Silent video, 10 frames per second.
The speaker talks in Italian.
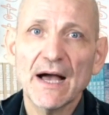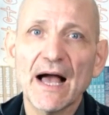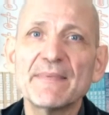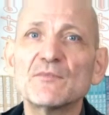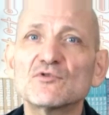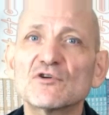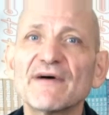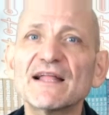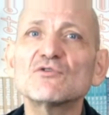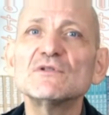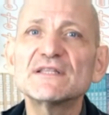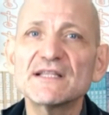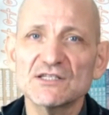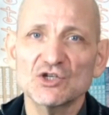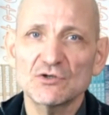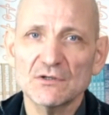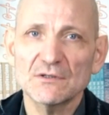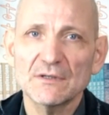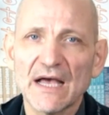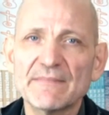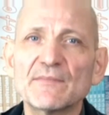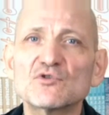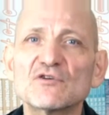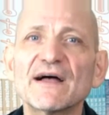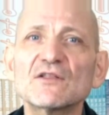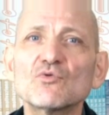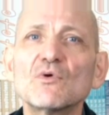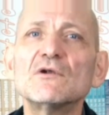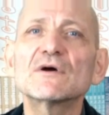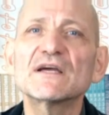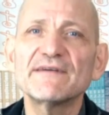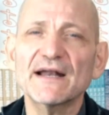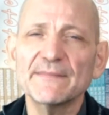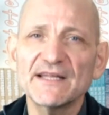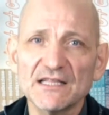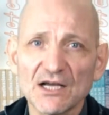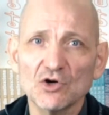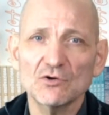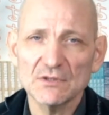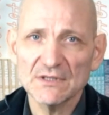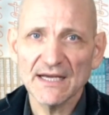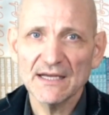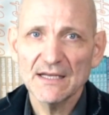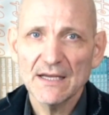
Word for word: abbiamo trovato il tesoro, abbiamo trovato quello che veramente conta,